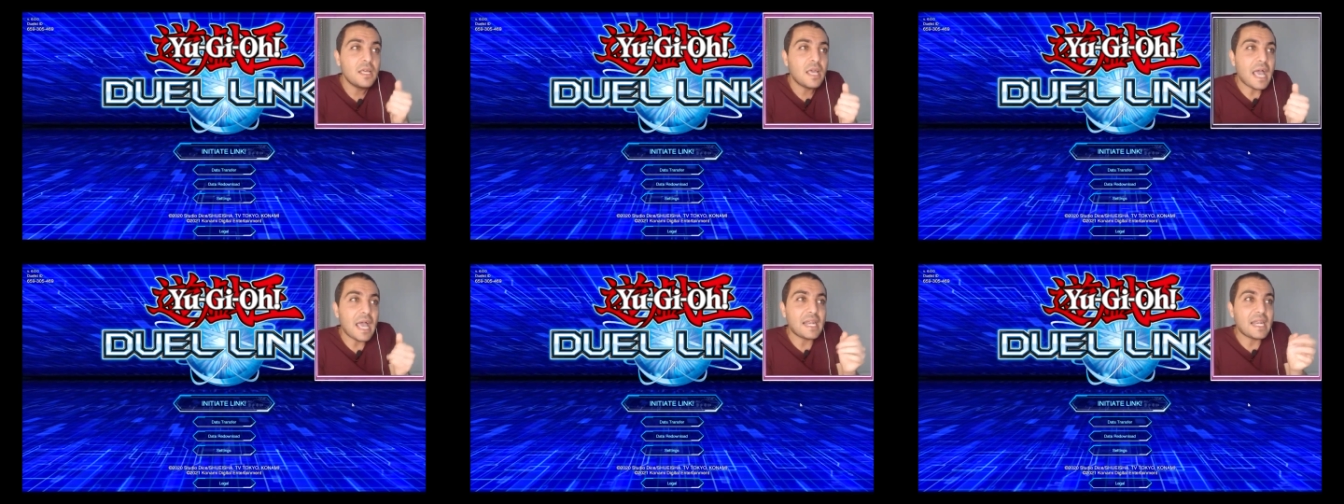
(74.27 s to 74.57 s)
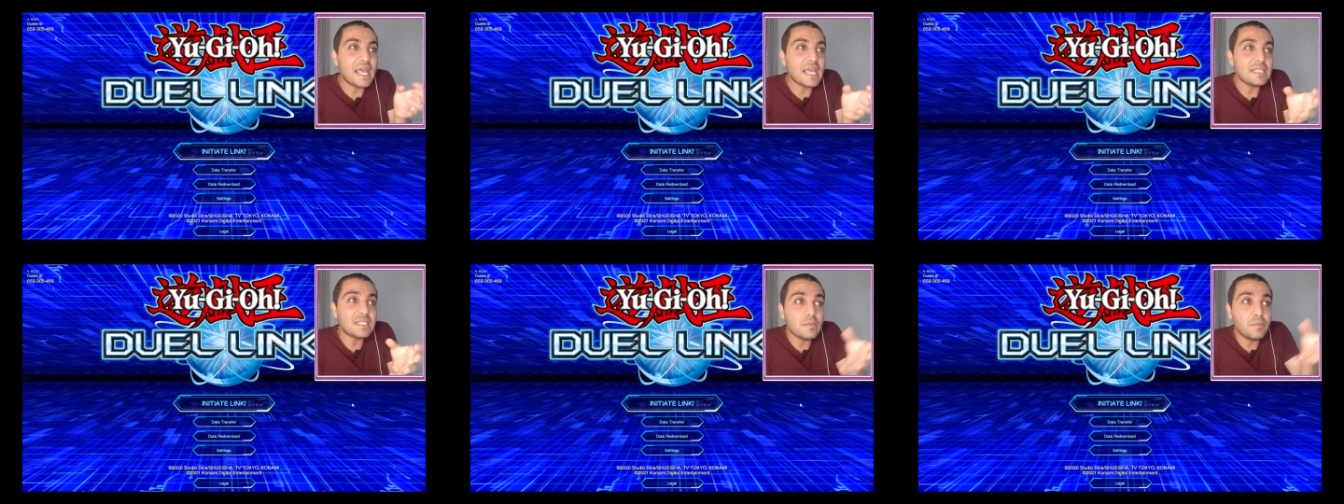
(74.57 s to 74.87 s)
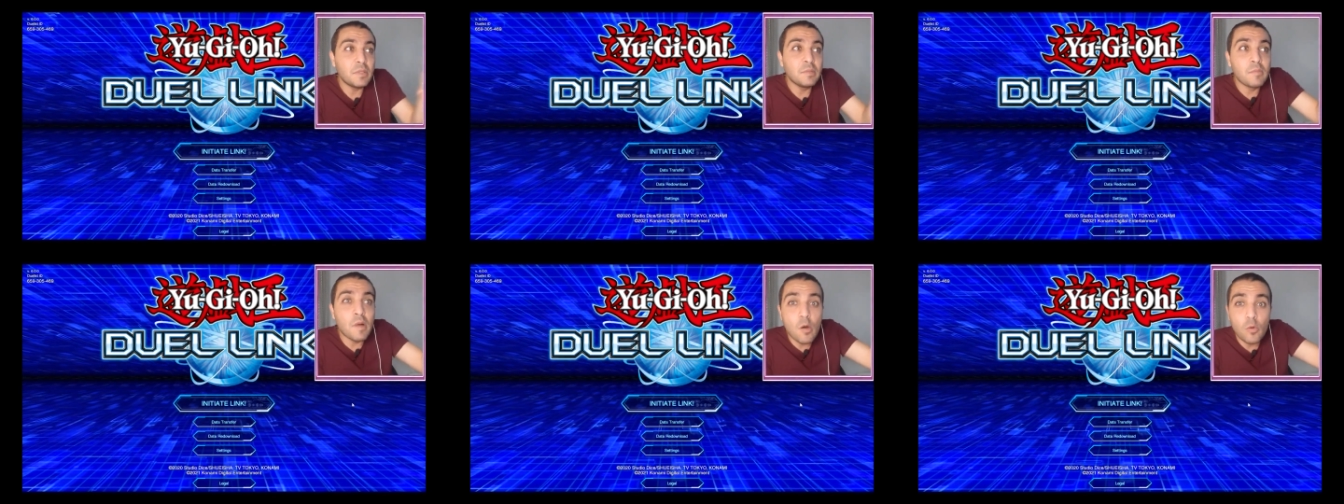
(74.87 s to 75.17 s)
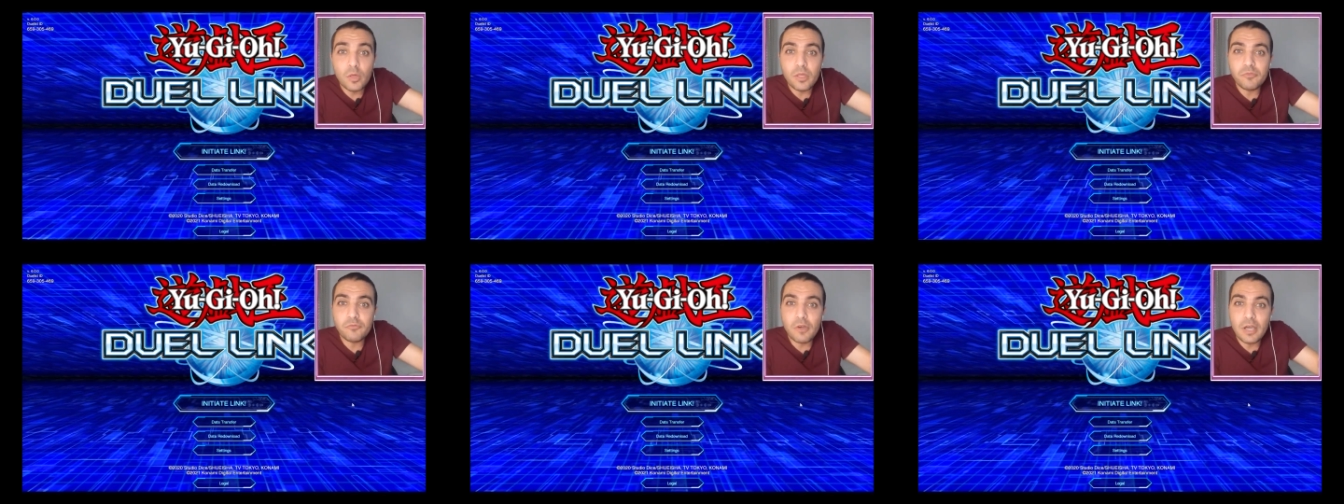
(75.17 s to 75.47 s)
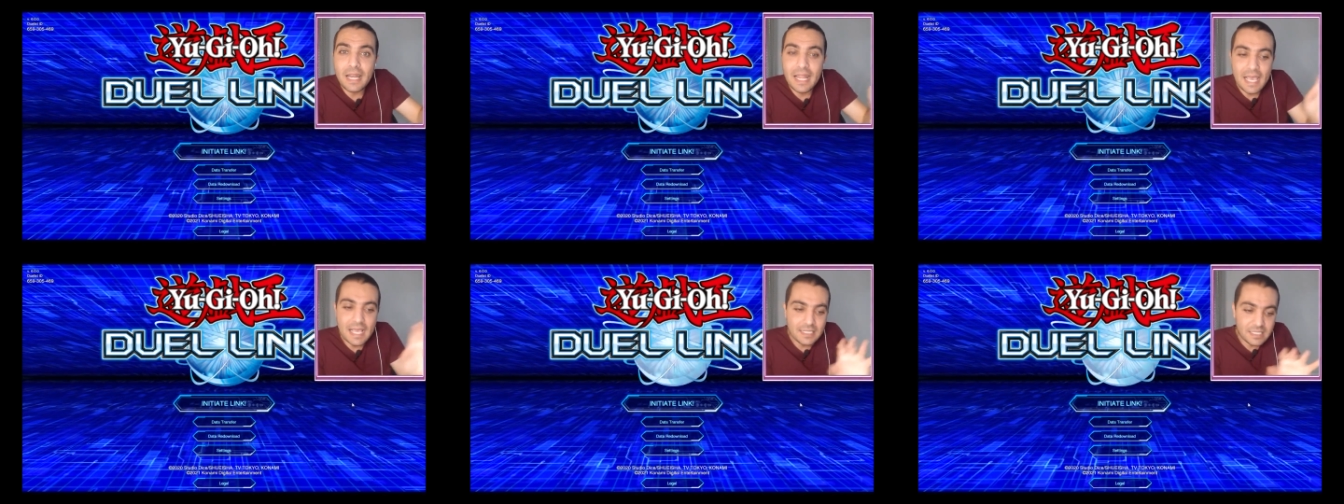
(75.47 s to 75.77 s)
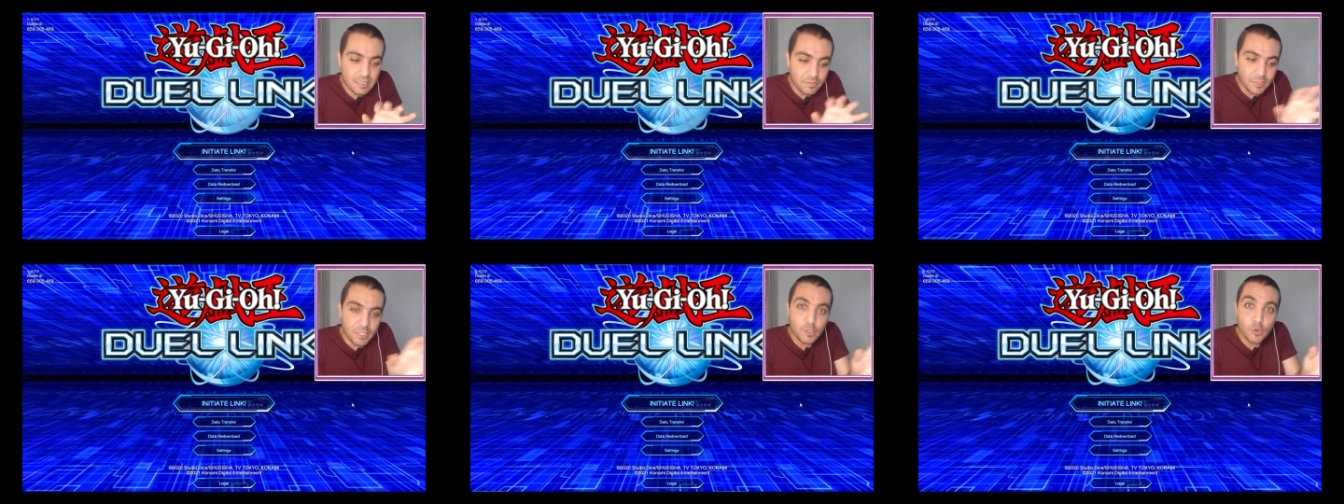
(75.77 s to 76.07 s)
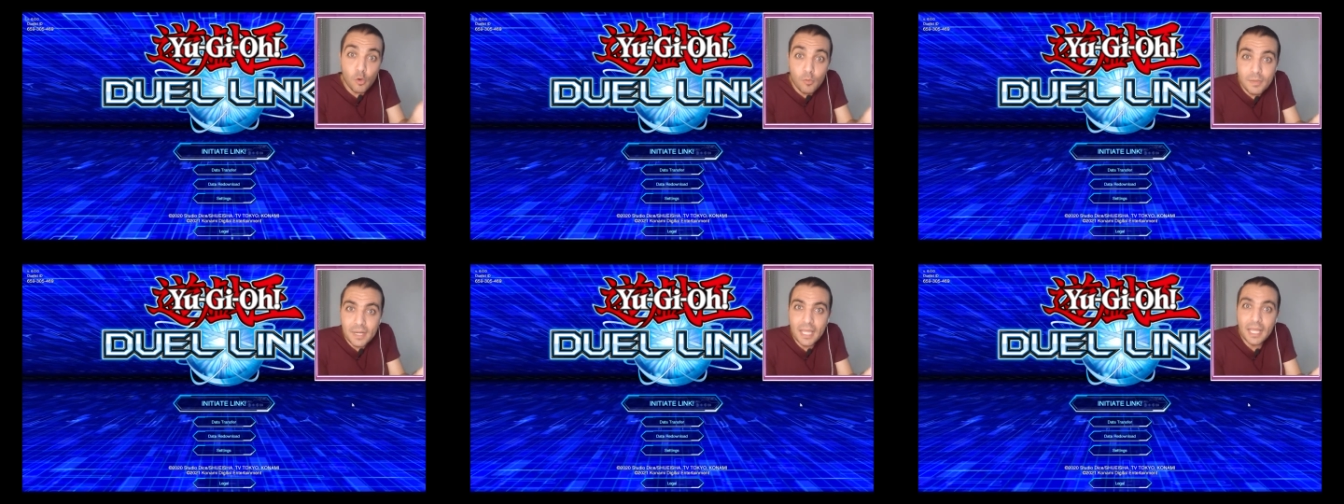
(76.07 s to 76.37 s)
على حسب الموقف وعلى حسب
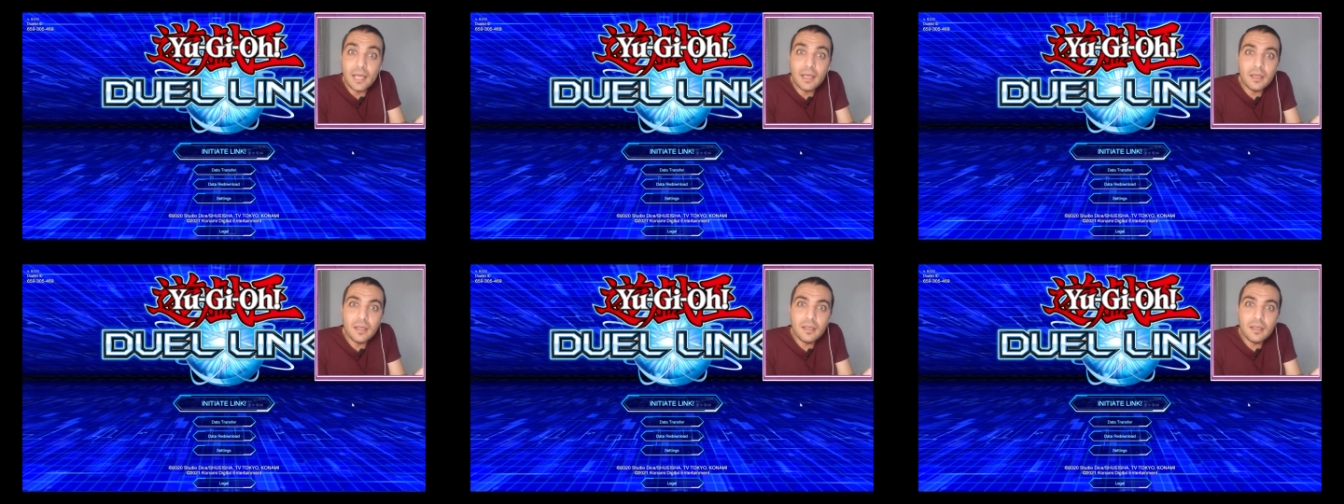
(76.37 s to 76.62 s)
الجمله